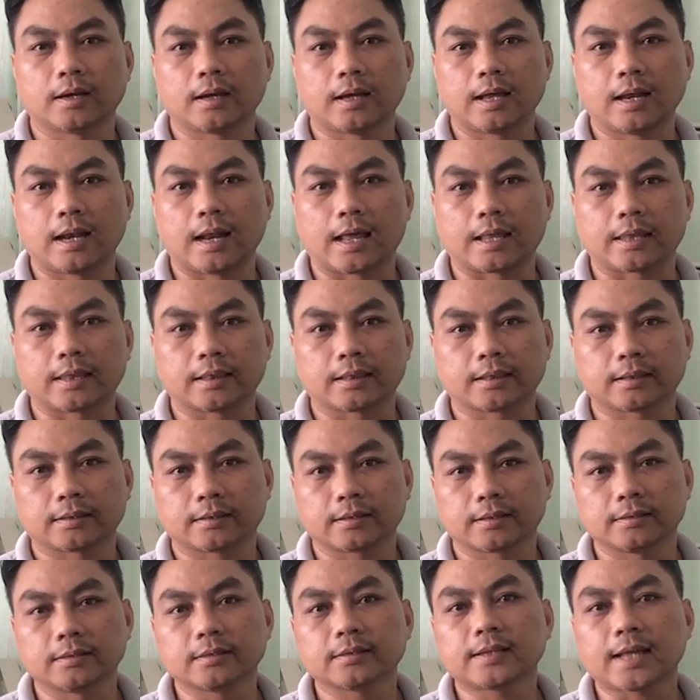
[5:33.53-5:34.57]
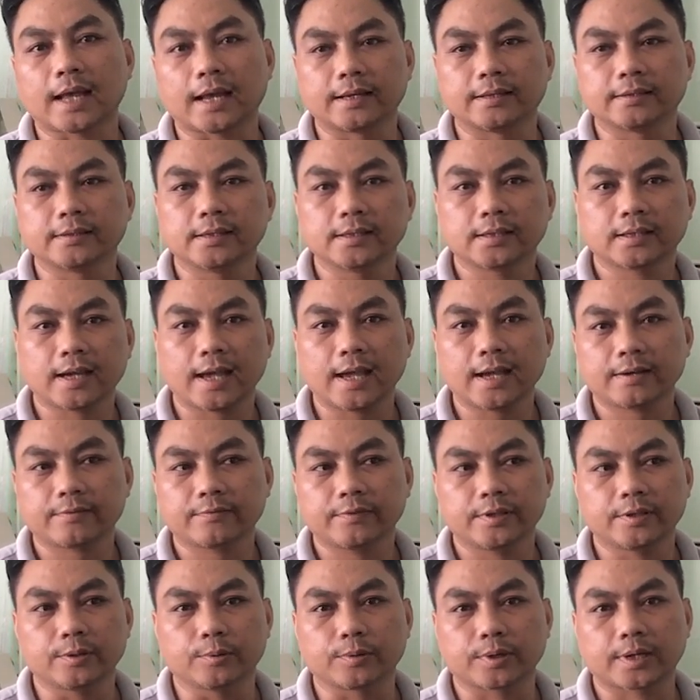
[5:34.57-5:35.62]
hay là những cái thứ khác,
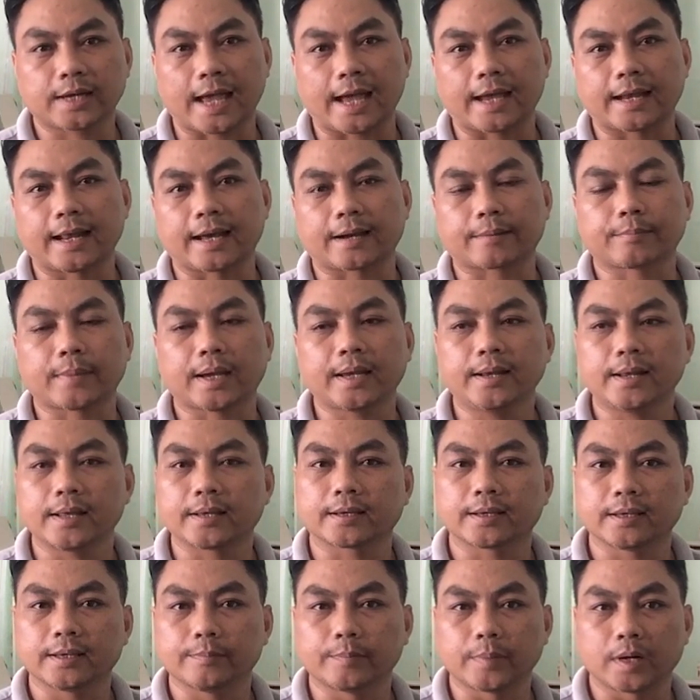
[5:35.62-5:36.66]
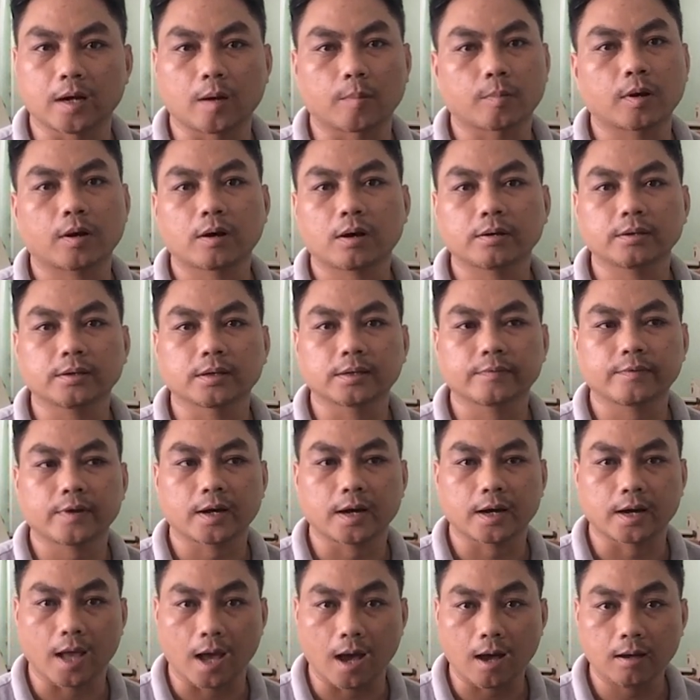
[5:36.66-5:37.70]
ví dụ cài đặt máy này kia, mình không có nói những cái vấn
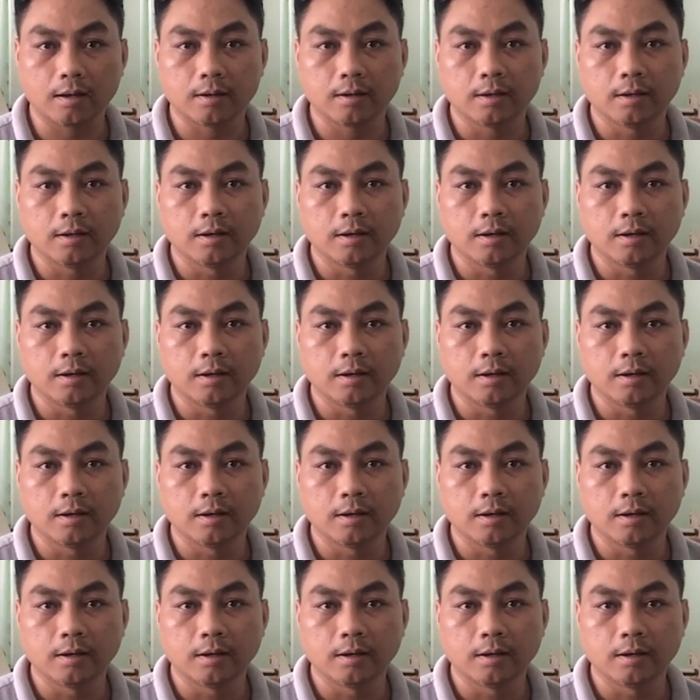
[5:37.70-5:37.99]
đề đó.